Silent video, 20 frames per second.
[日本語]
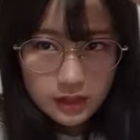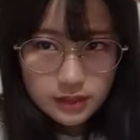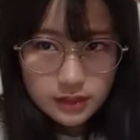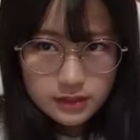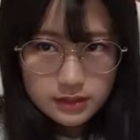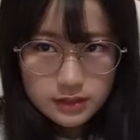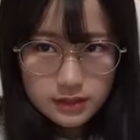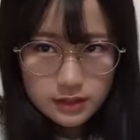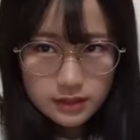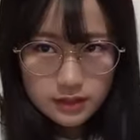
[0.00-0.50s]

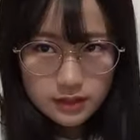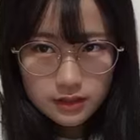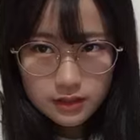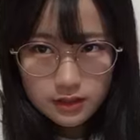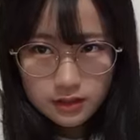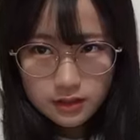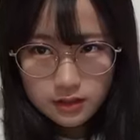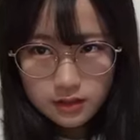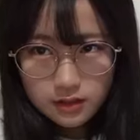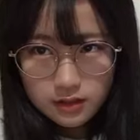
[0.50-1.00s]
チーム
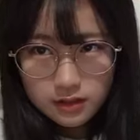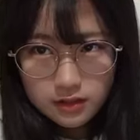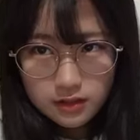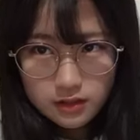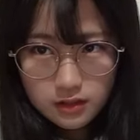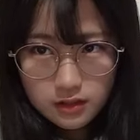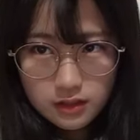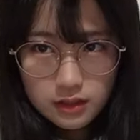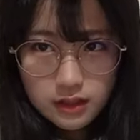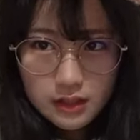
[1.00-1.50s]
H なん
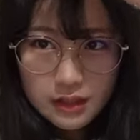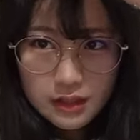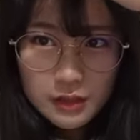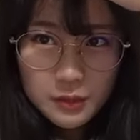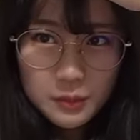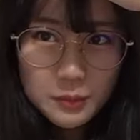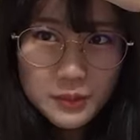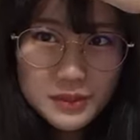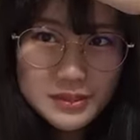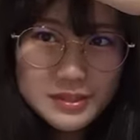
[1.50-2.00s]
で
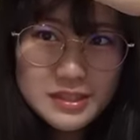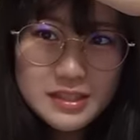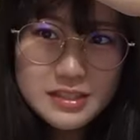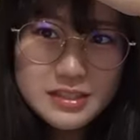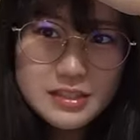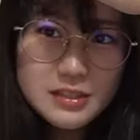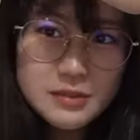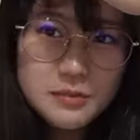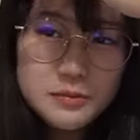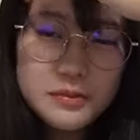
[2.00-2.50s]

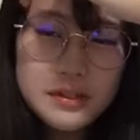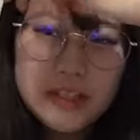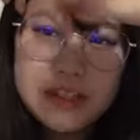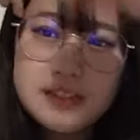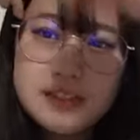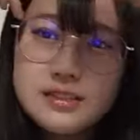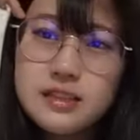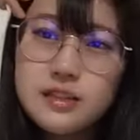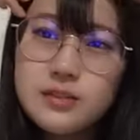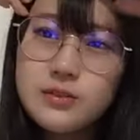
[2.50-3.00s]
マジ
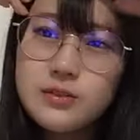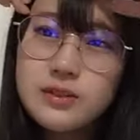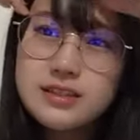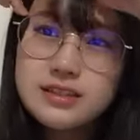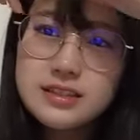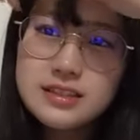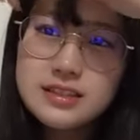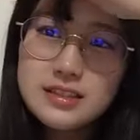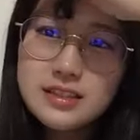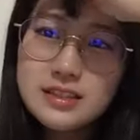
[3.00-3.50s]
でチーム
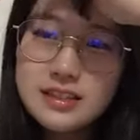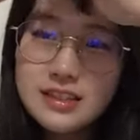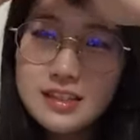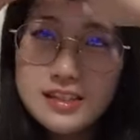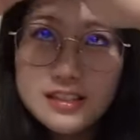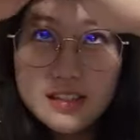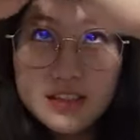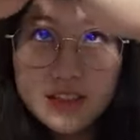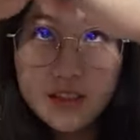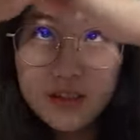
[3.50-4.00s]
H なの
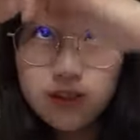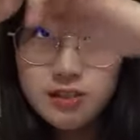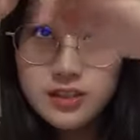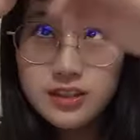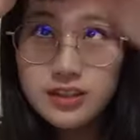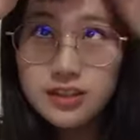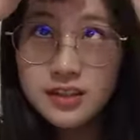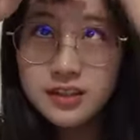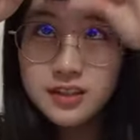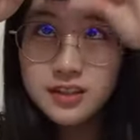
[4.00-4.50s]
がさ絶
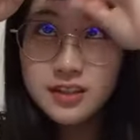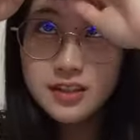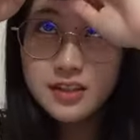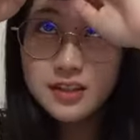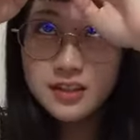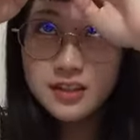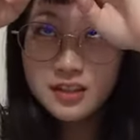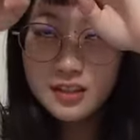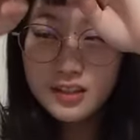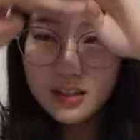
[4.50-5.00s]
対一生
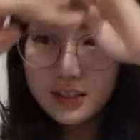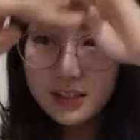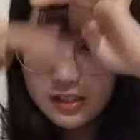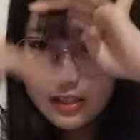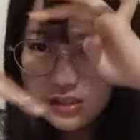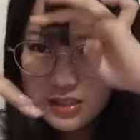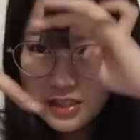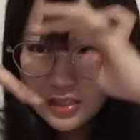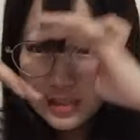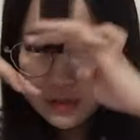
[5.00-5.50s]
言いなれ
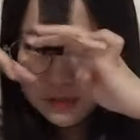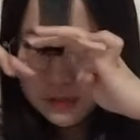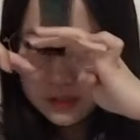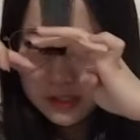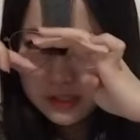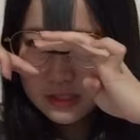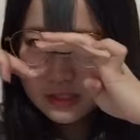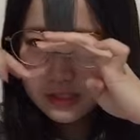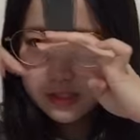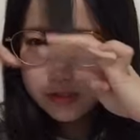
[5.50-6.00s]
ない
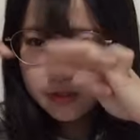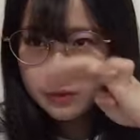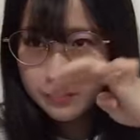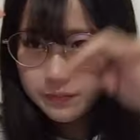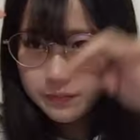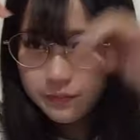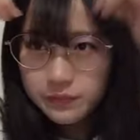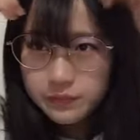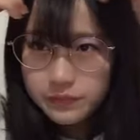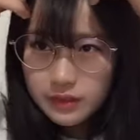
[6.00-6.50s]

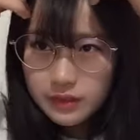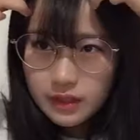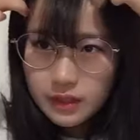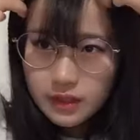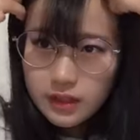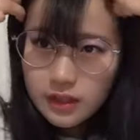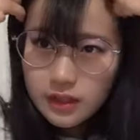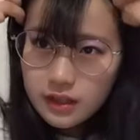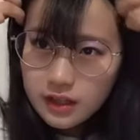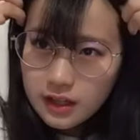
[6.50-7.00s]
チーム H の
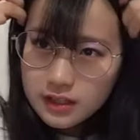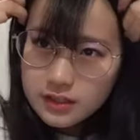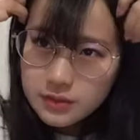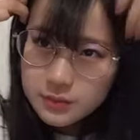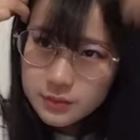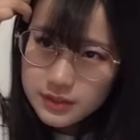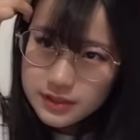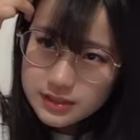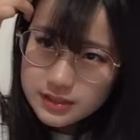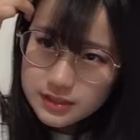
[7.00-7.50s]

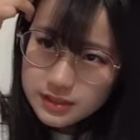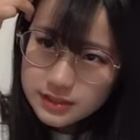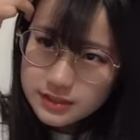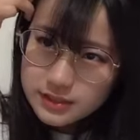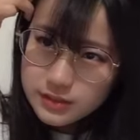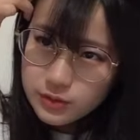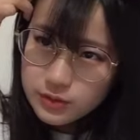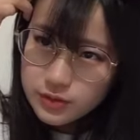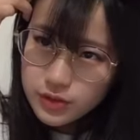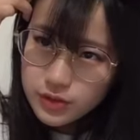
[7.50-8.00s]
あ
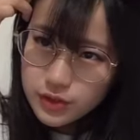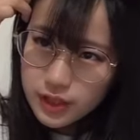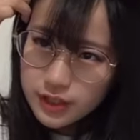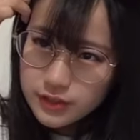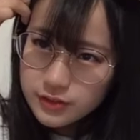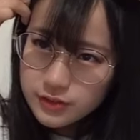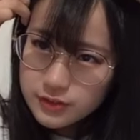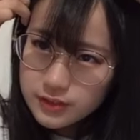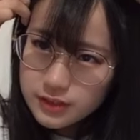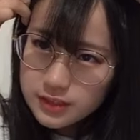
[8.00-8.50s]
でもひじる
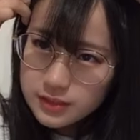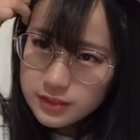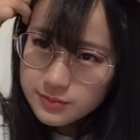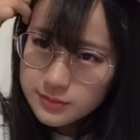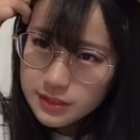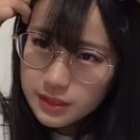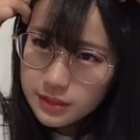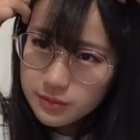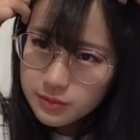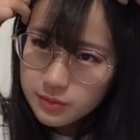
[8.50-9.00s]
自己紹
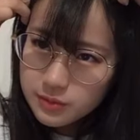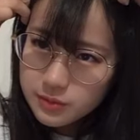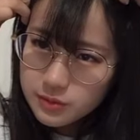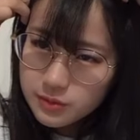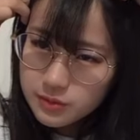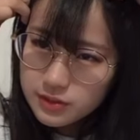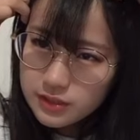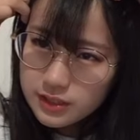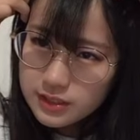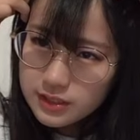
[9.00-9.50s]
介の時
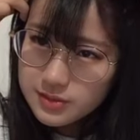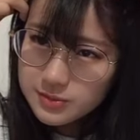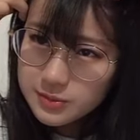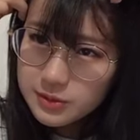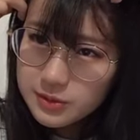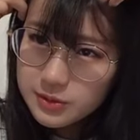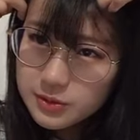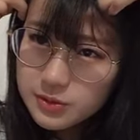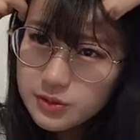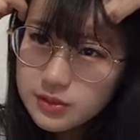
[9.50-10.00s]
チーム K4
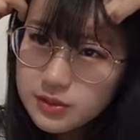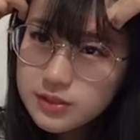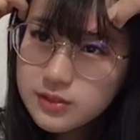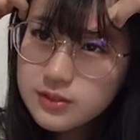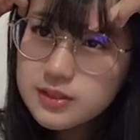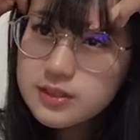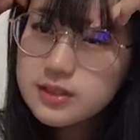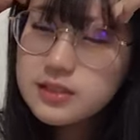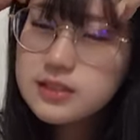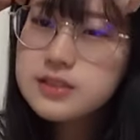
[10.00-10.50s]
のっていつ
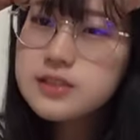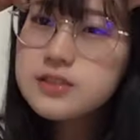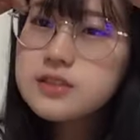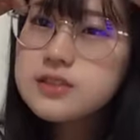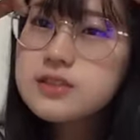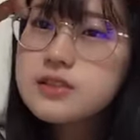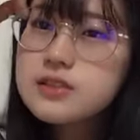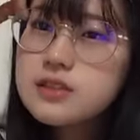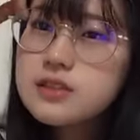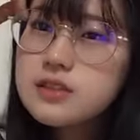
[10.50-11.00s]
も言おうとし
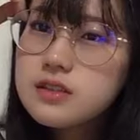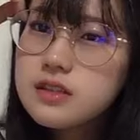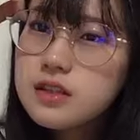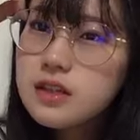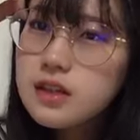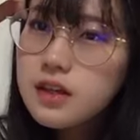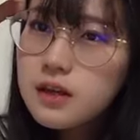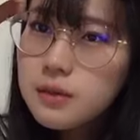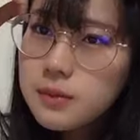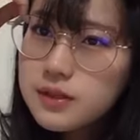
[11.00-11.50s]
て忘れちゃ
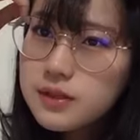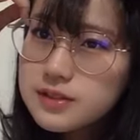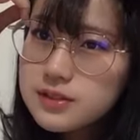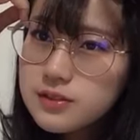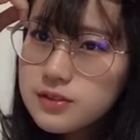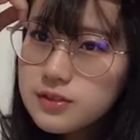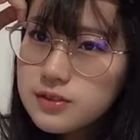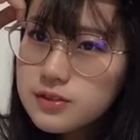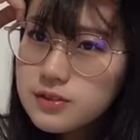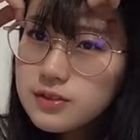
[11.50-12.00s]
うんだよね
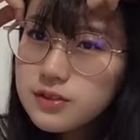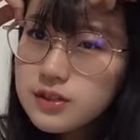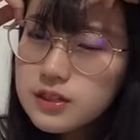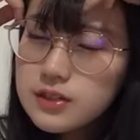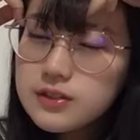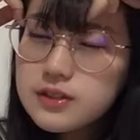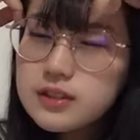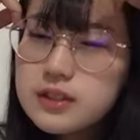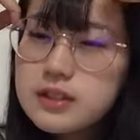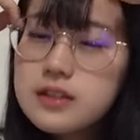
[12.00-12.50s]

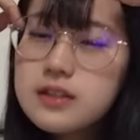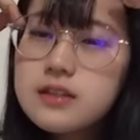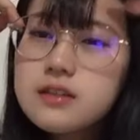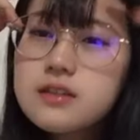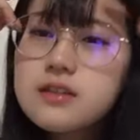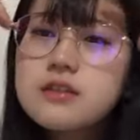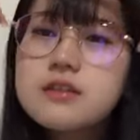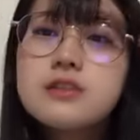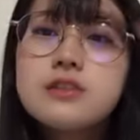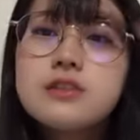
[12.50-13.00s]
ハズドラの
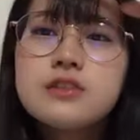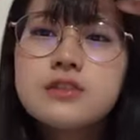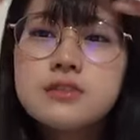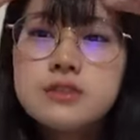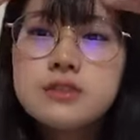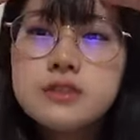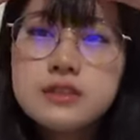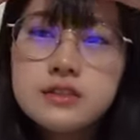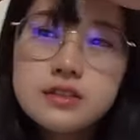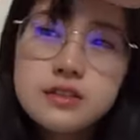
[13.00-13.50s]
時はね
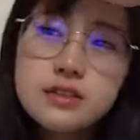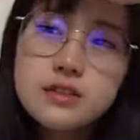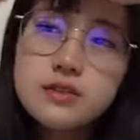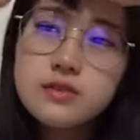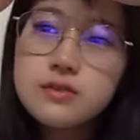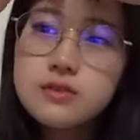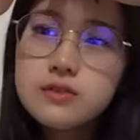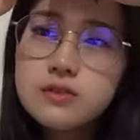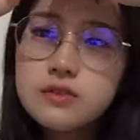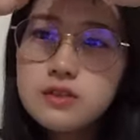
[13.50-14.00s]
言
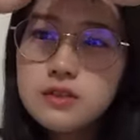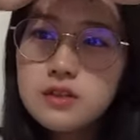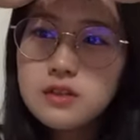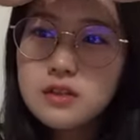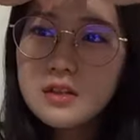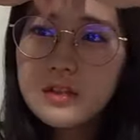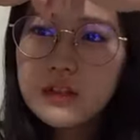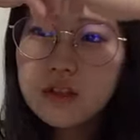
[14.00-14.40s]
うんですけ